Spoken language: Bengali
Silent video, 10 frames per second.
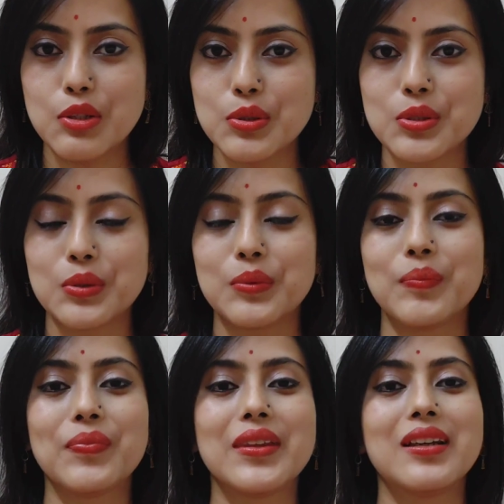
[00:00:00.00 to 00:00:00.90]
ডোস্কো
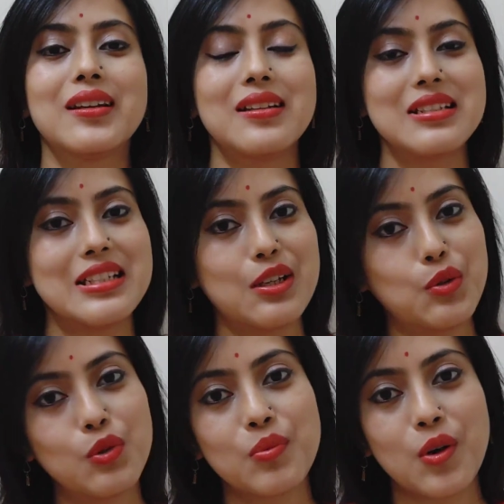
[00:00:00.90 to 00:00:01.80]

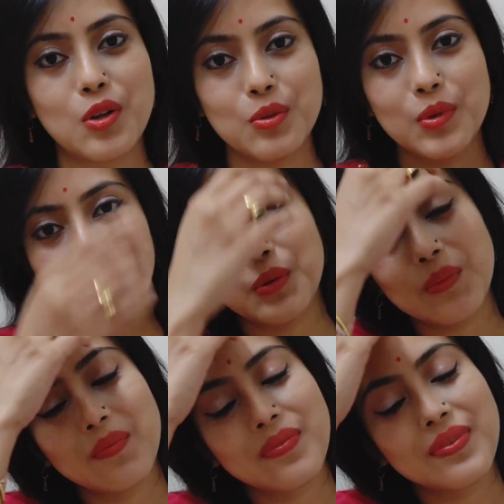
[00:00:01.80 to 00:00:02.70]
যেটাও খুব
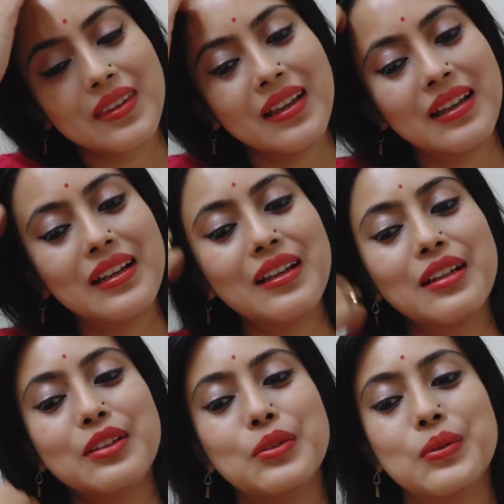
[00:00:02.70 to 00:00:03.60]
খটোমটো
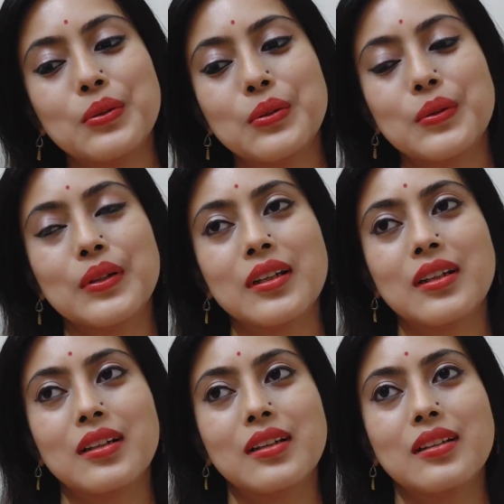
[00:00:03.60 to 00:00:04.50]
তো
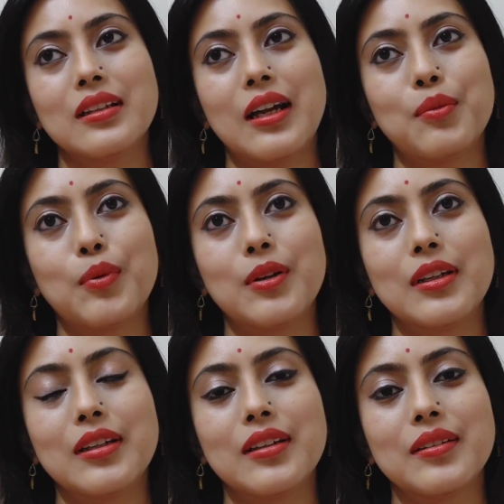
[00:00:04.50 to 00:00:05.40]

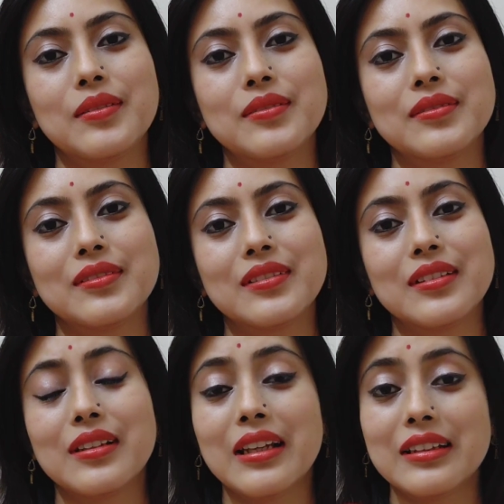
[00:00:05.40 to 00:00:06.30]
তারপরে
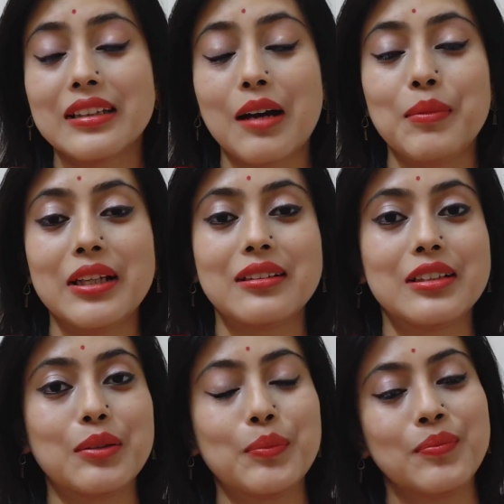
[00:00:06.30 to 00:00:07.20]
লিখতাম
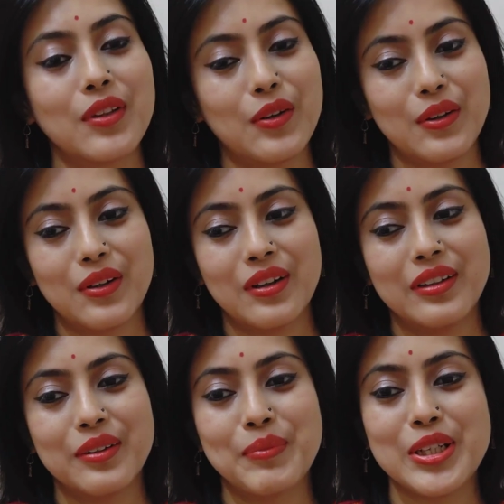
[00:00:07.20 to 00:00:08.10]
লিখতাম
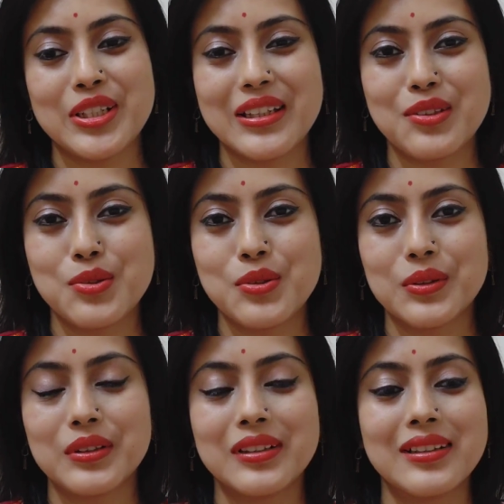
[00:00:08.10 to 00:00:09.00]
বেশ
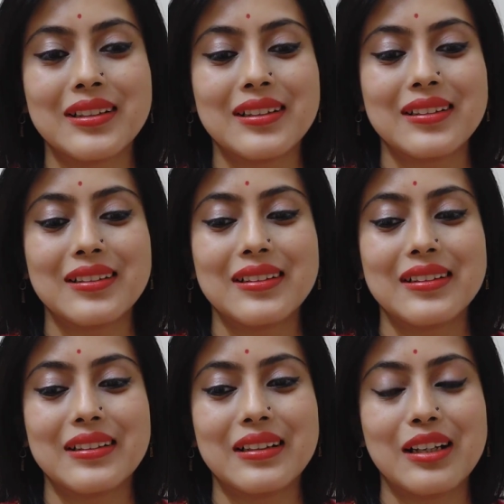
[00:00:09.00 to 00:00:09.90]
কিছুজন
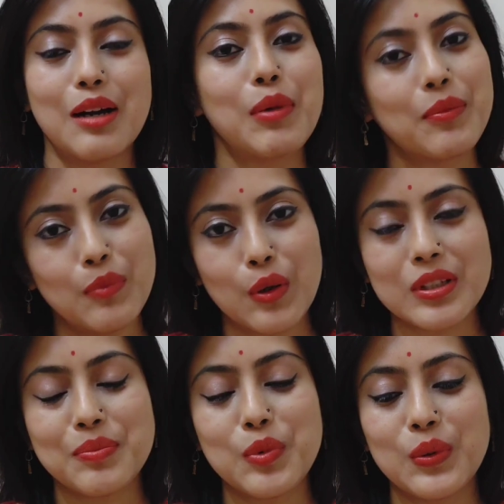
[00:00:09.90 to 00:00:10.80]
আমার
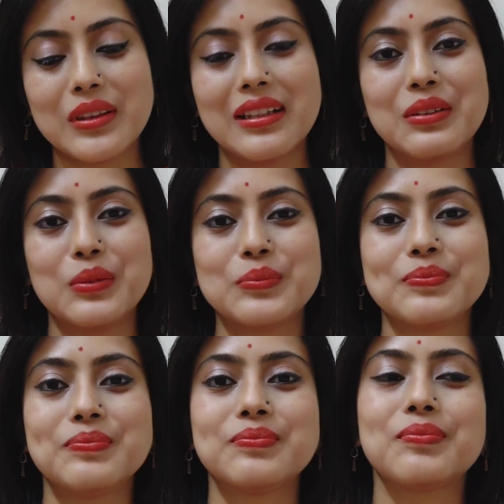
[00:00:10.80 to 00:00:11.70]
ব্লগটা পড়তেনও
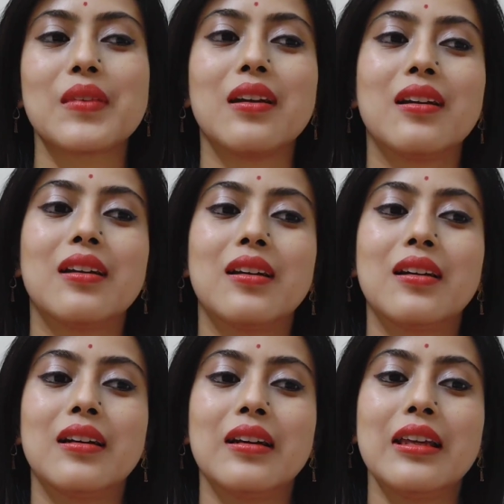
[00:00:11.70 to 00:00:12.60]

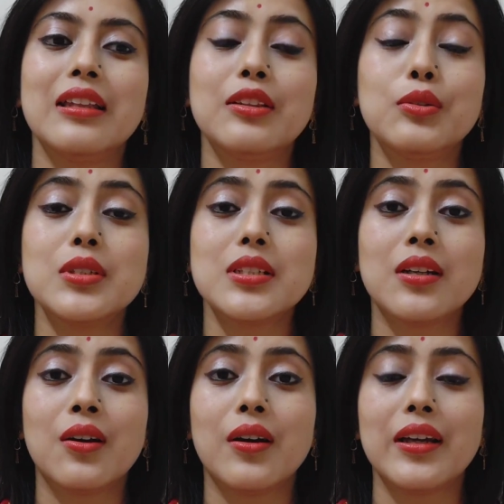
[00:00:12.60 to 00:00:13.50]
কিন্তু
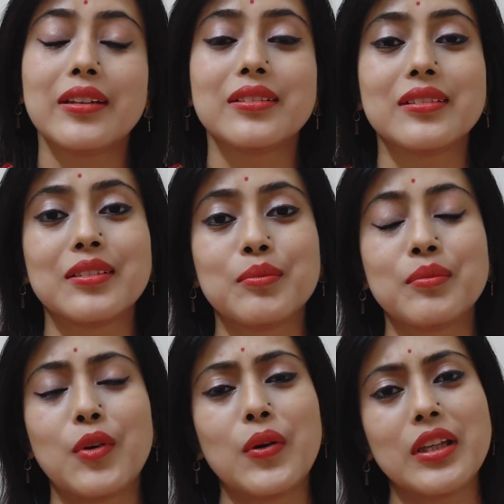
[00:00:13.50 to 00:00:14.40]
যেটা হয়
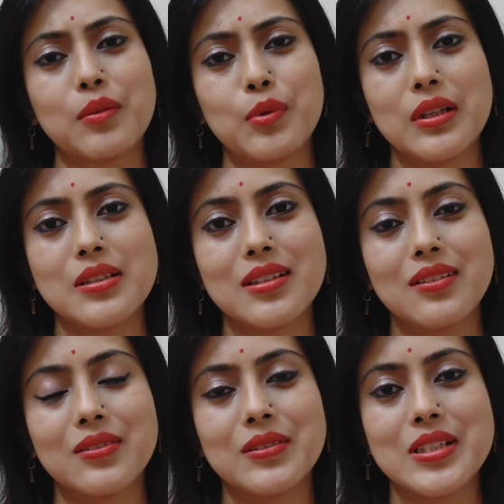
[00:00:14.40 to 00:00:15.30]
অনেকে
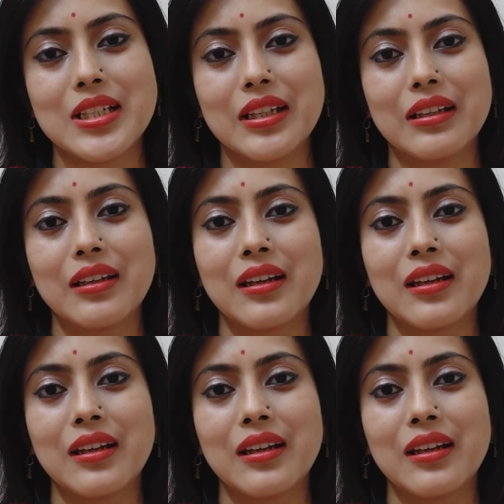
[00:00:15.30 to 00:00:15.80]
বলেছিল যে